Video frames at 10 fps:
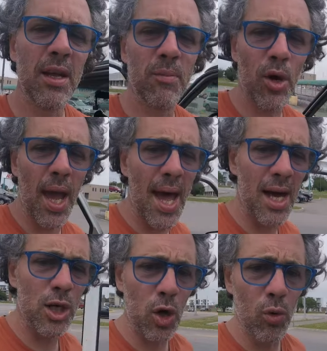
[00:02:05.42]
Pas
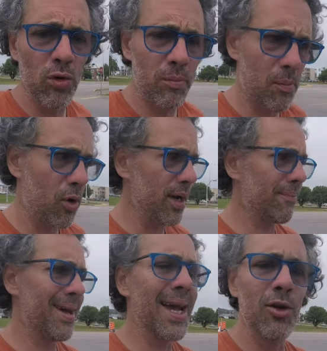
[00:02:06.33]
grand chose. Pas besoin d'être
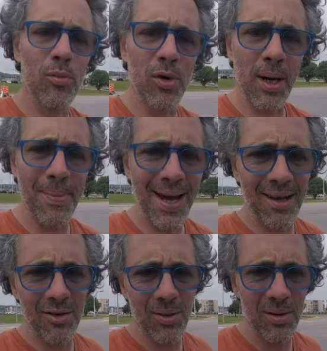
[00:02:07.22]
mécano pour réparer
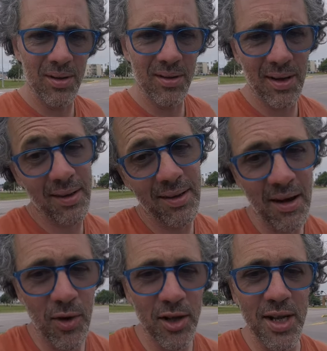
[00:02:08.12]
ça. C'est
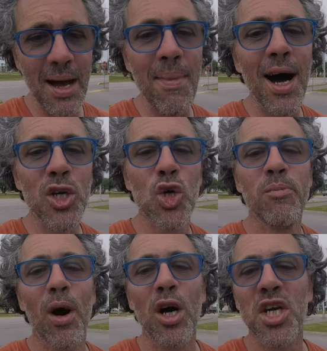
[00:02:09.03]
être un amageux de
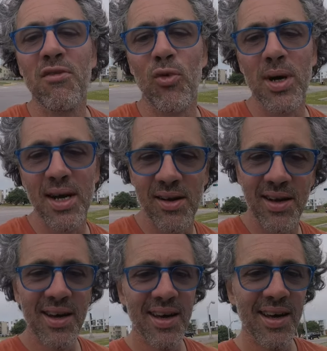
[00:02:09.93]
broche à foin.
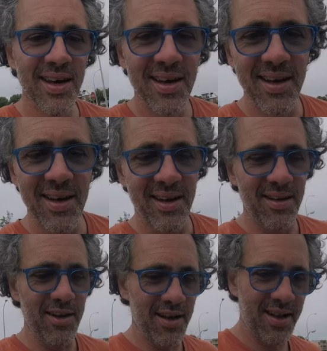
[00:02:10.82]

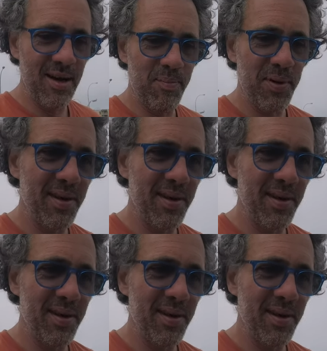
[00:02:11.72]
De tape.